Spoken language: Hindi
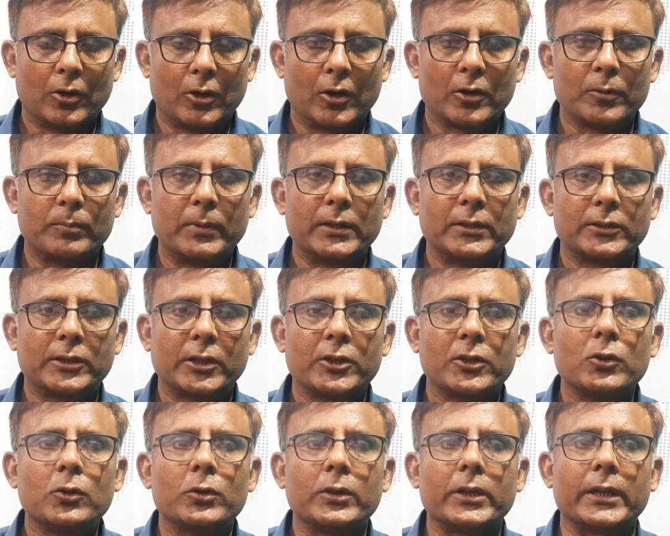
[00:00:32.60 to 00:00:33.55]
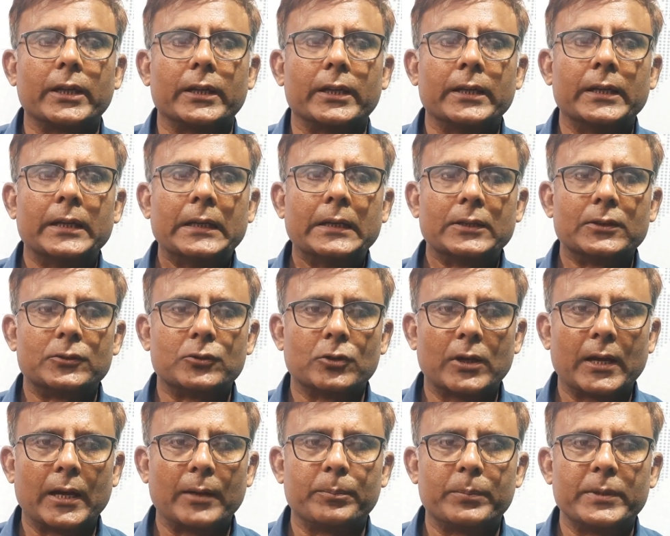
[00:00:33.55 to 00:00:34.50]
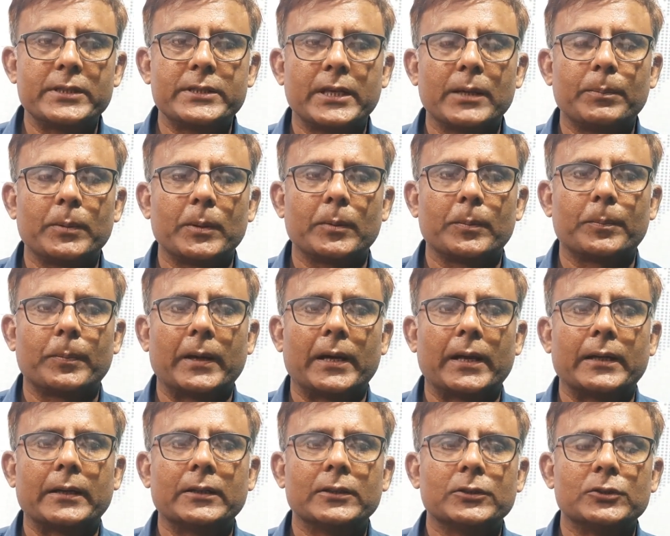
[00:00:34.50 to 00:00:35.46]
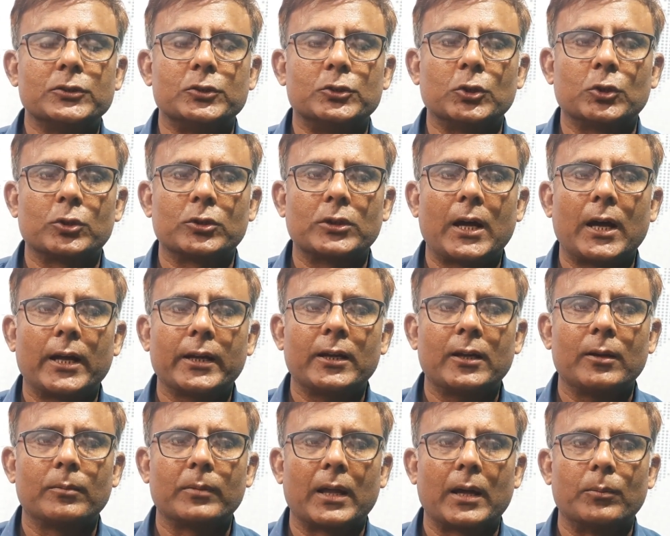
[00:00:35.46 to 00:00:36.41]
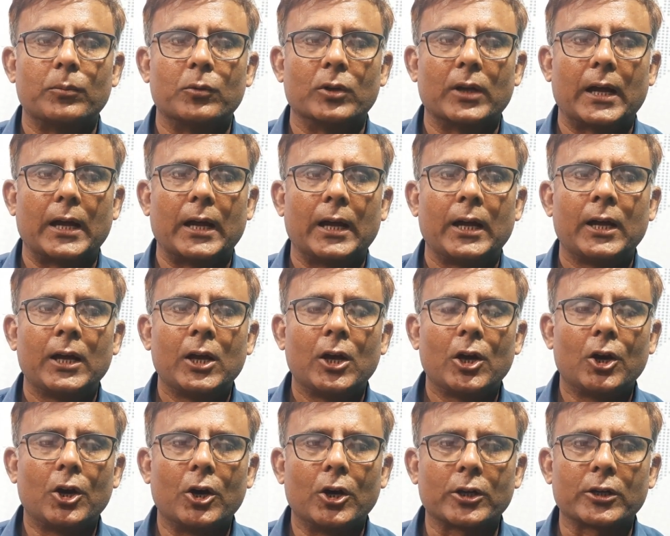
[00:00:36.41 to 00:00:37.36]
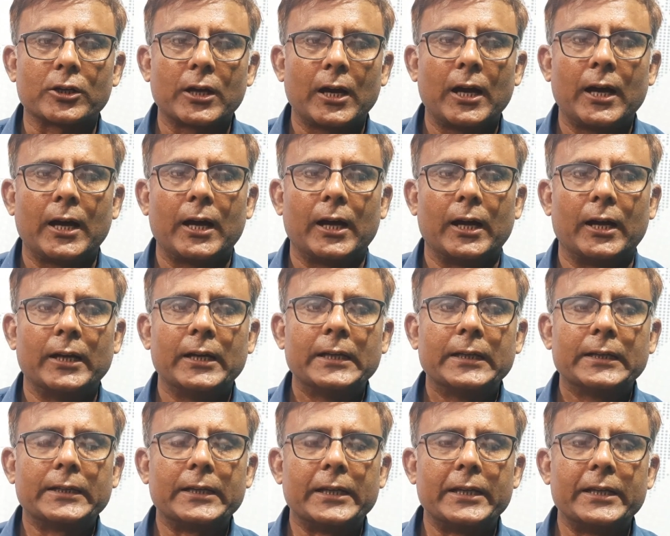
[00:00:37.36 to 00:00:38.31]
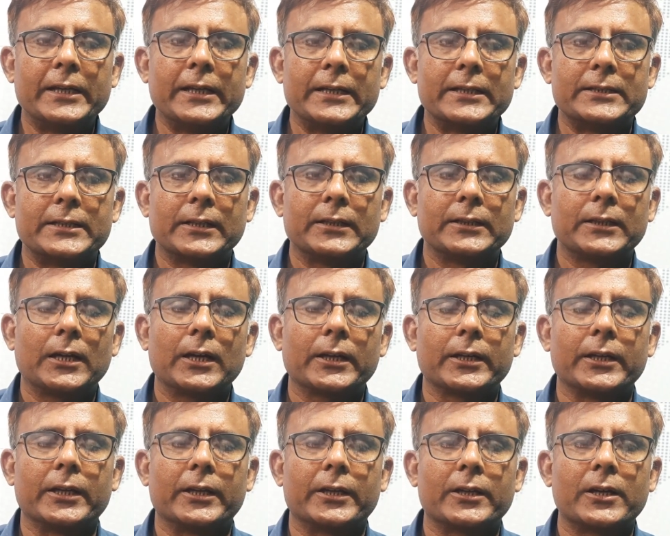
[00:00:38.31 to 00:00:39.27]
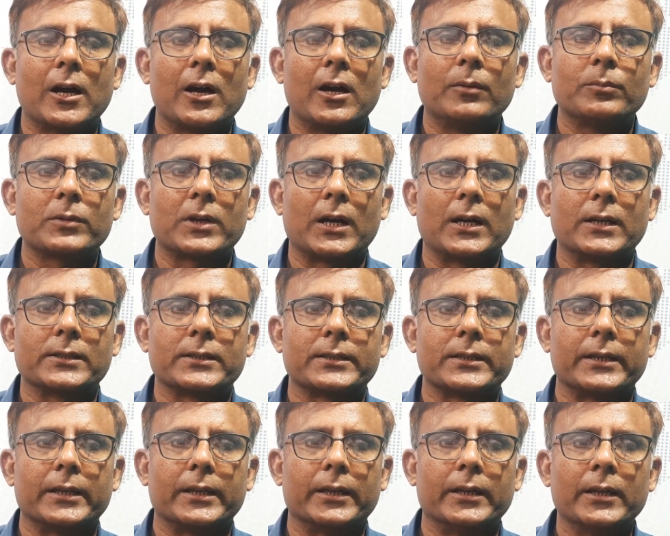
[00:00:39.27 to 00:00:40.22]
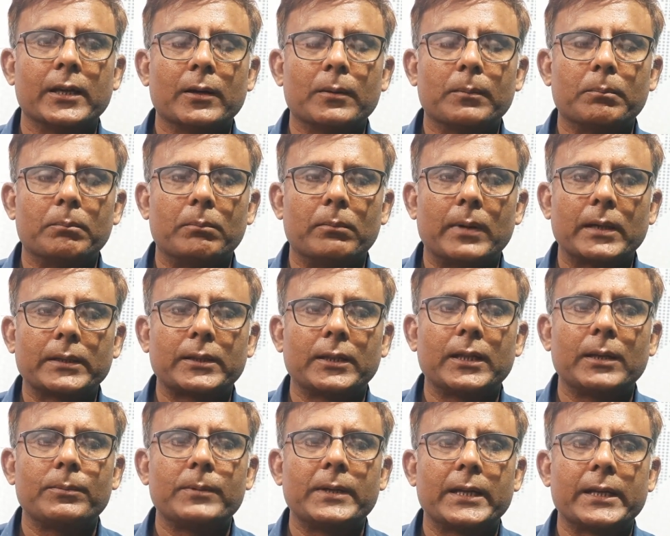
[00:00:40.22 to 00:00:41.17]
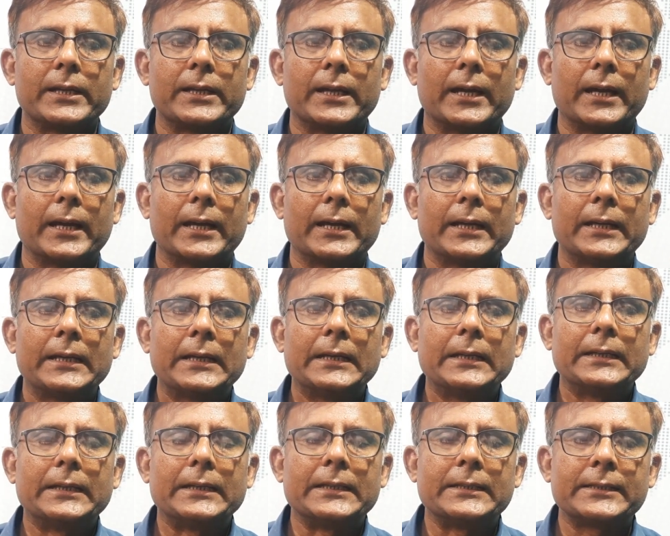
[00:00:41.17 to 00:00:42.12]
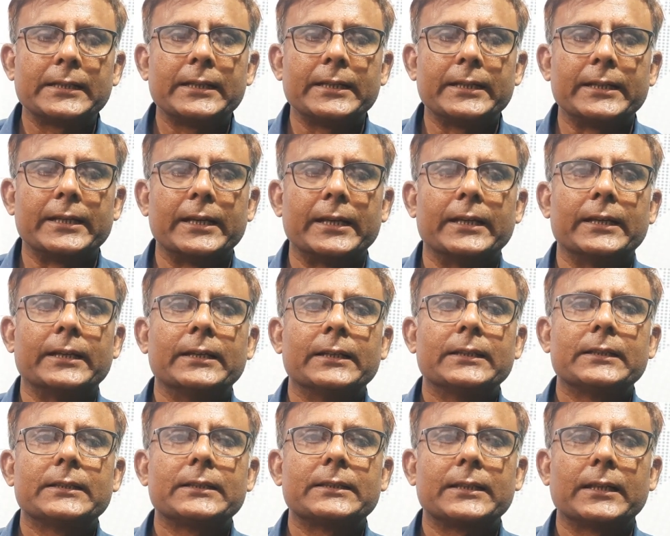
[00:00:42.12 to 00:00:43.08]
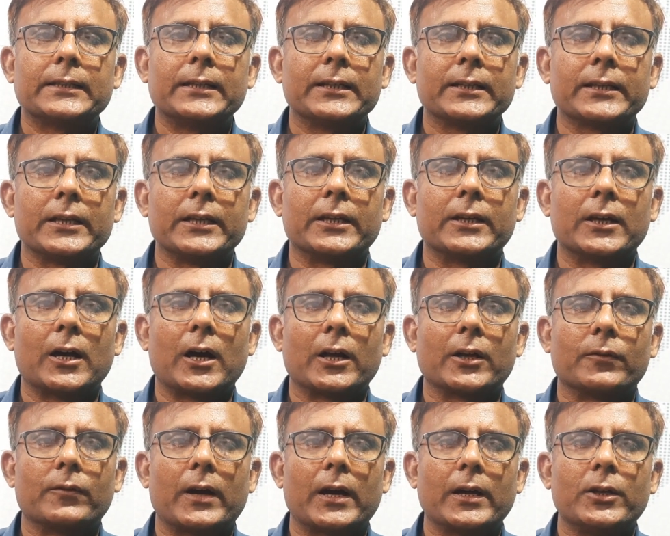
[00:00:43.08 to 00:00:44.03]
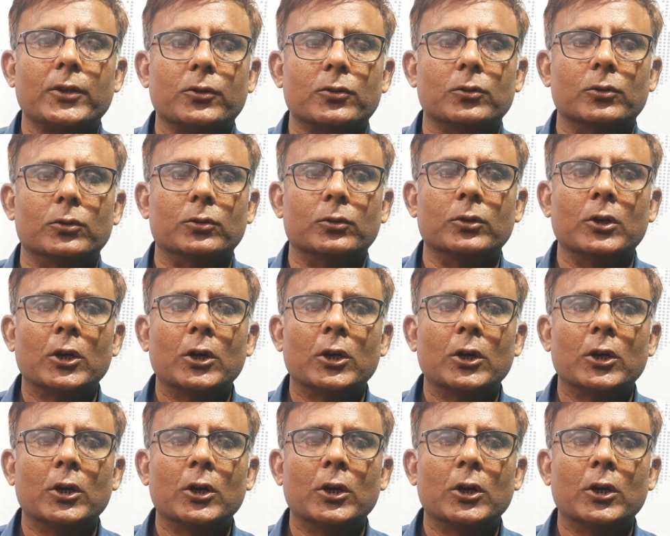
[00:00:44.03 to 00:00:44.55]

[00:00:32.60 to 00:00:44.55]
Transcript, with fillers: और मंत्रियों ने जो है बीजेपी पर जोरदार हमला बोला और कहा कि इन्हें जनता के कामकाज से मतलब नहीं है इसीलिए सदन की कार्यवाही को